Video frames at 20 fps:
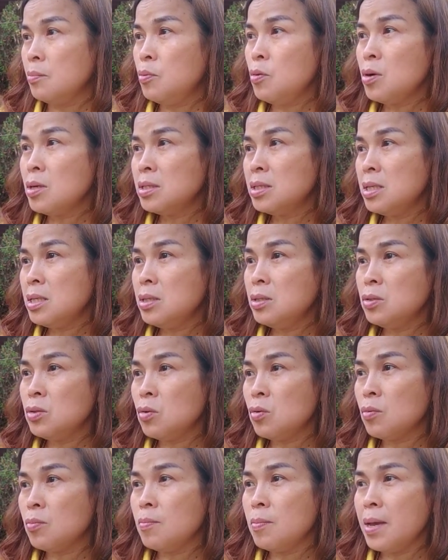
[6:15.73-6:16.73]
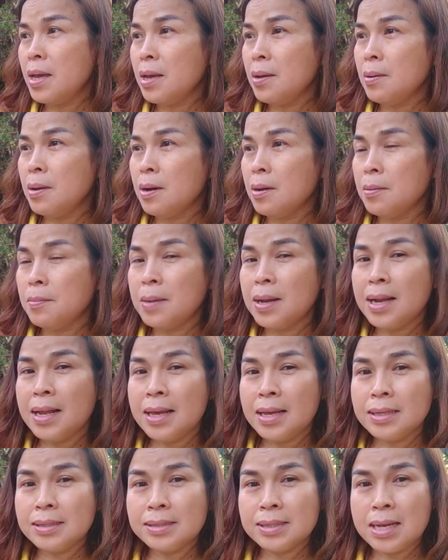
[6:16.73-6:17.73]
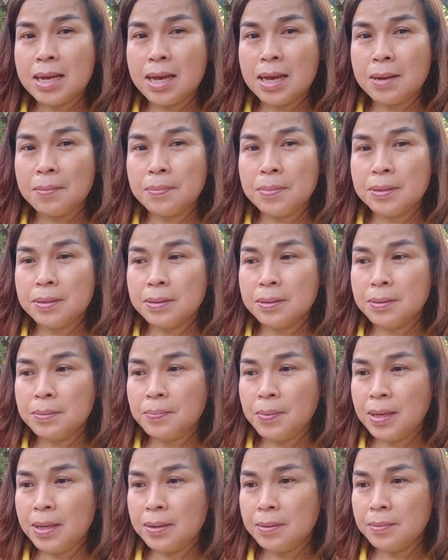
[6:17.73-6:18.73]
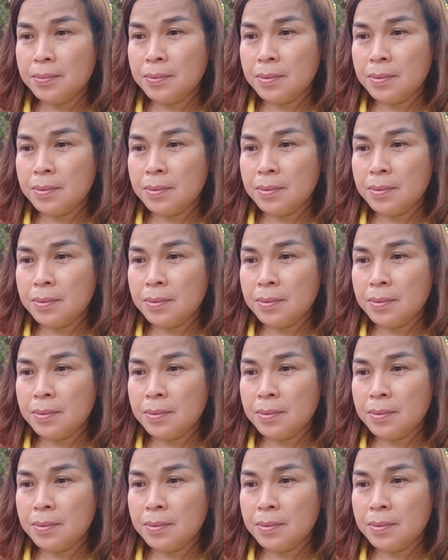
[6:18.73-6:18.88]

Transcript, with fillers: พวกจิ้งจกแมลงสาบหรือเป็น